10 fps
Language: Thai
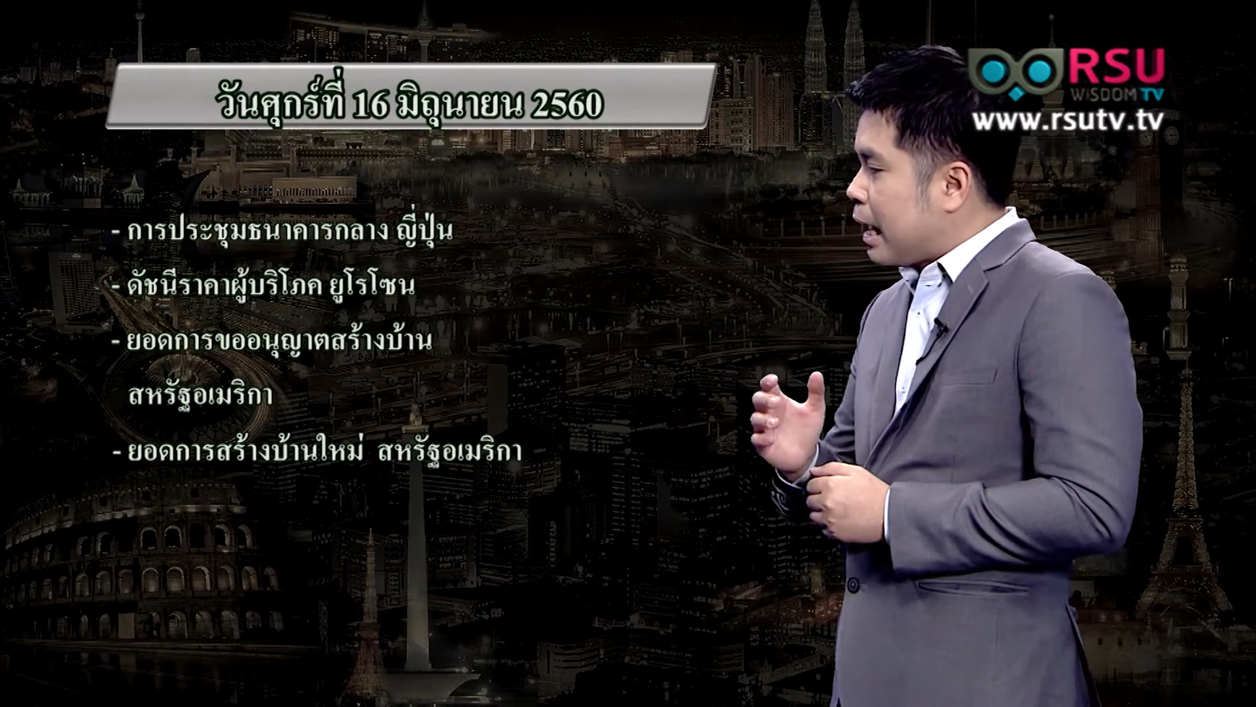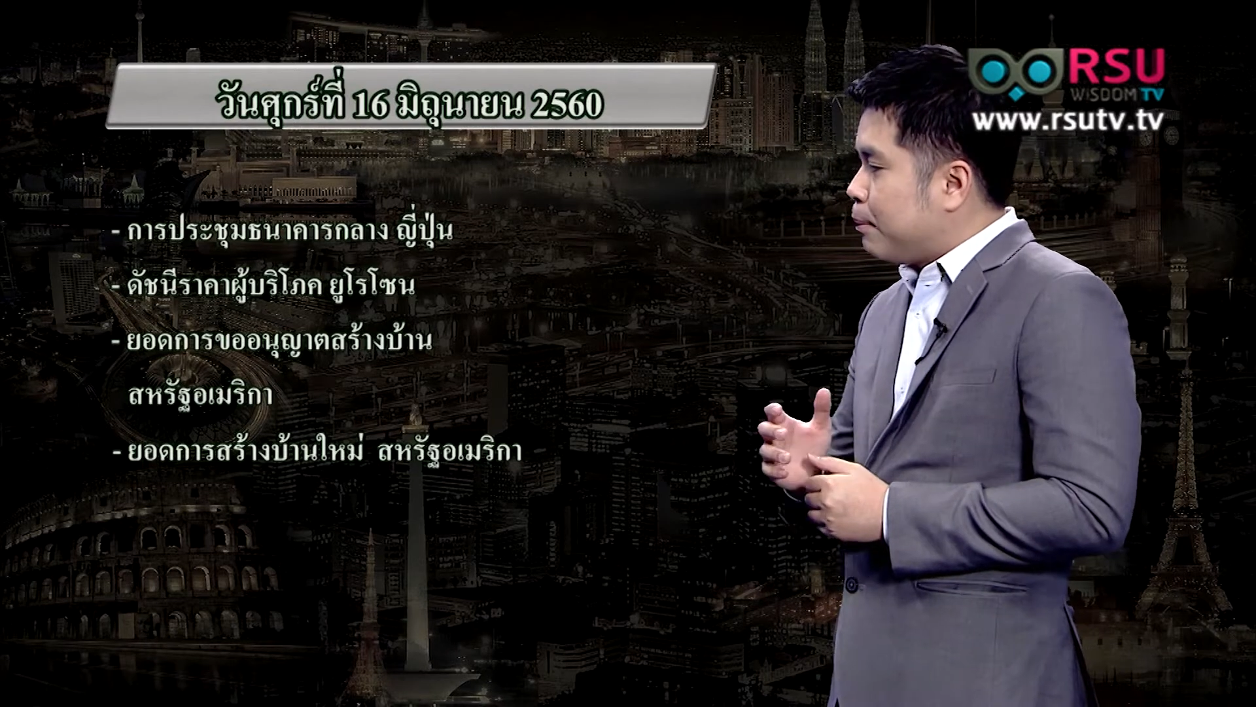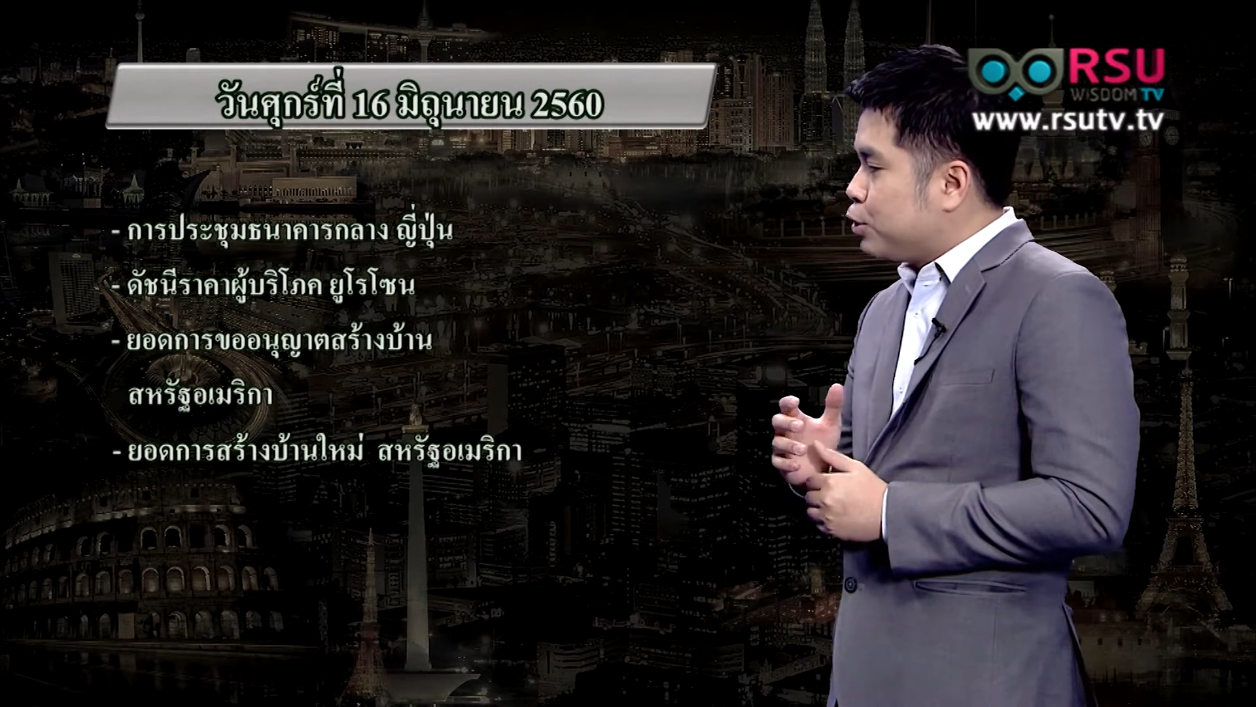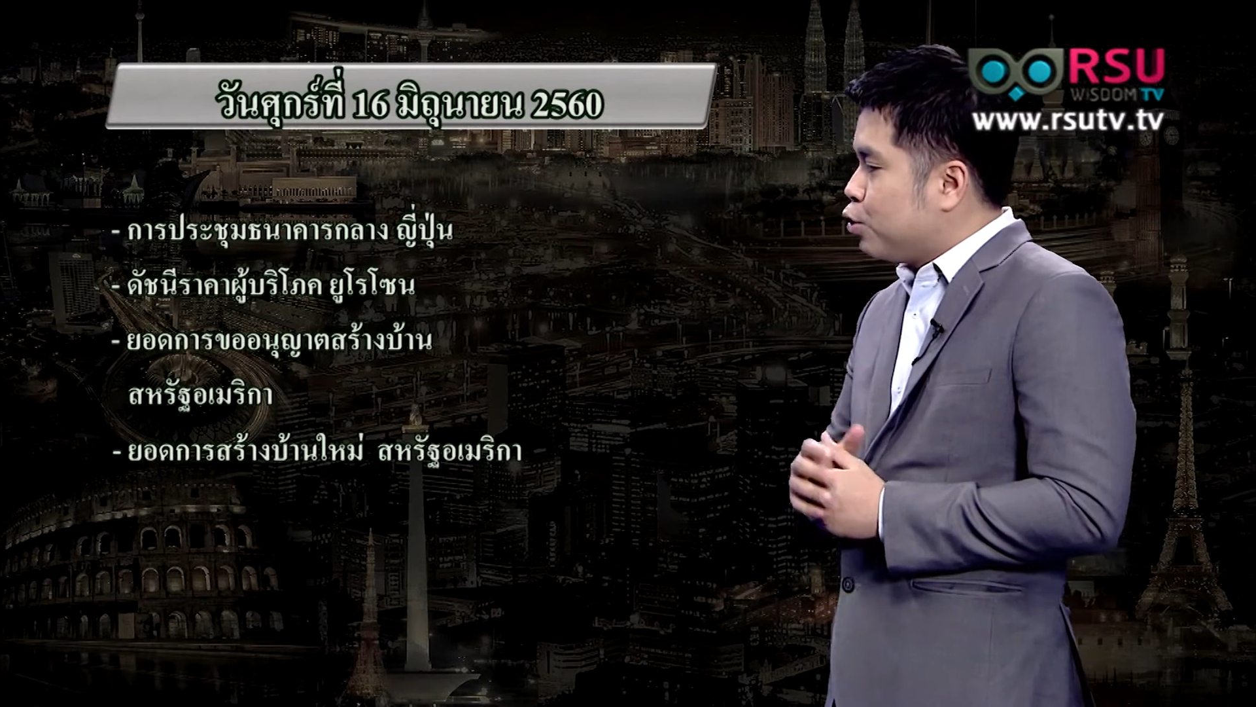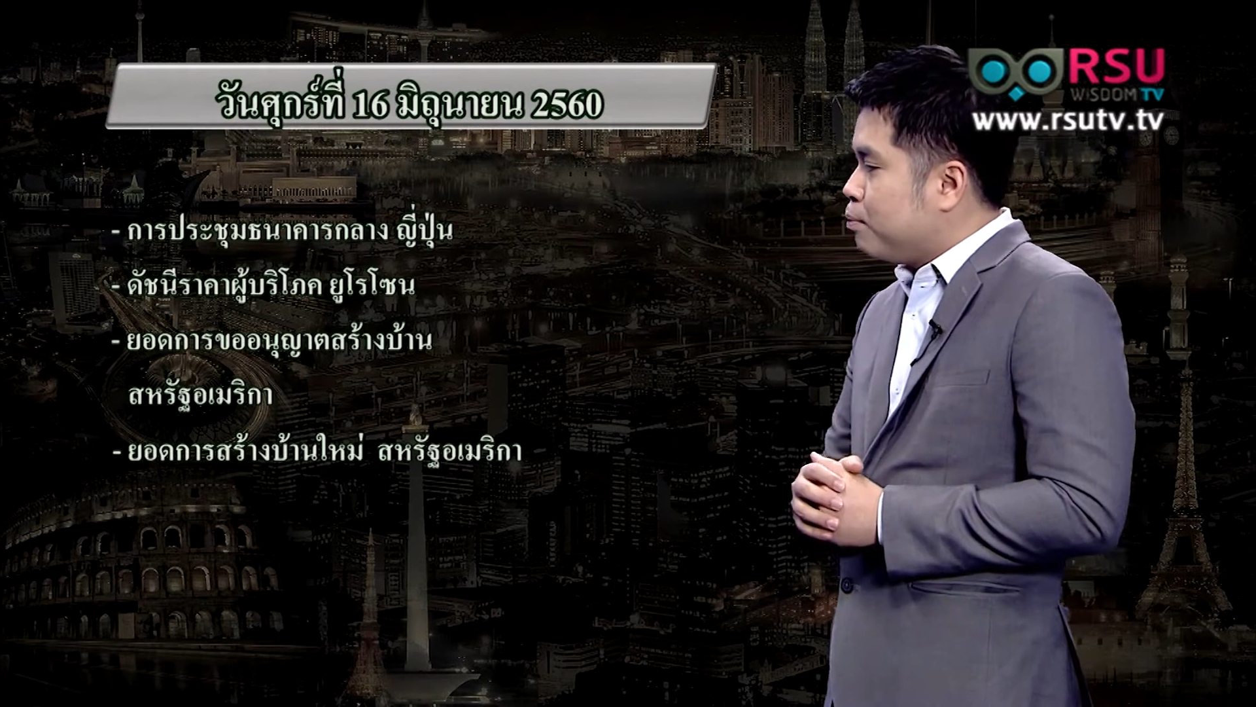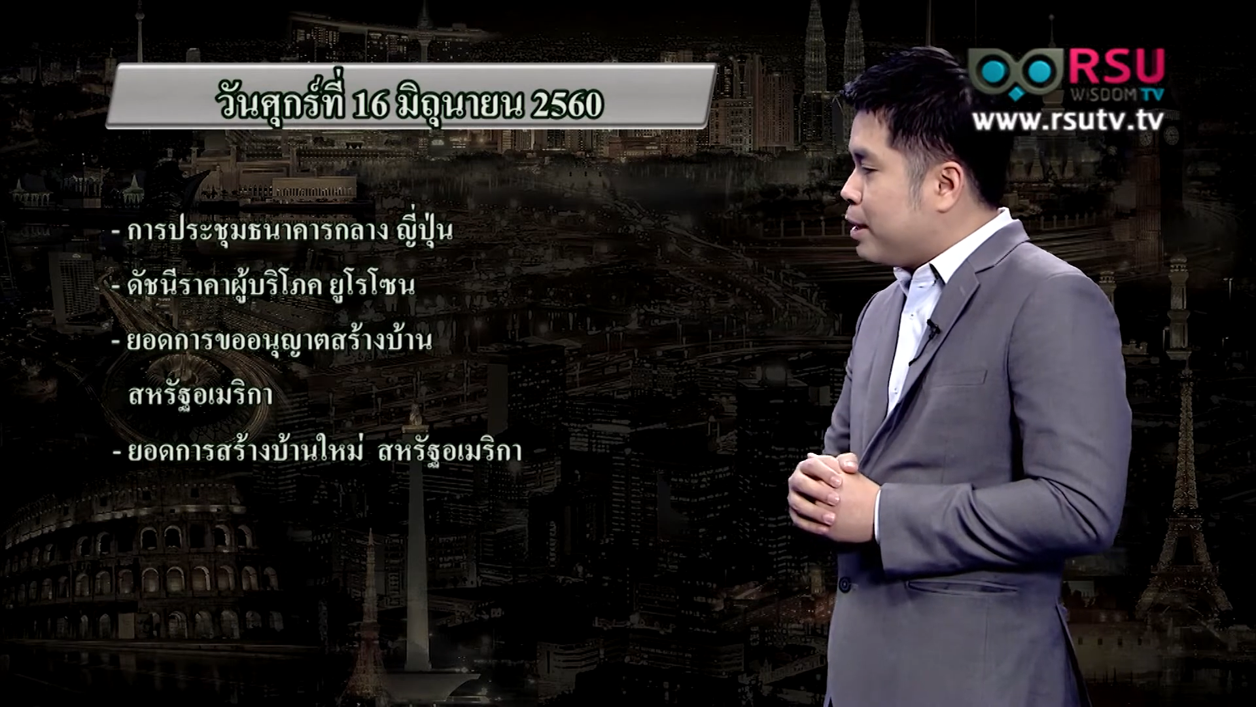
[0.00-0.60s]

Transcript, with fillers: การประชุม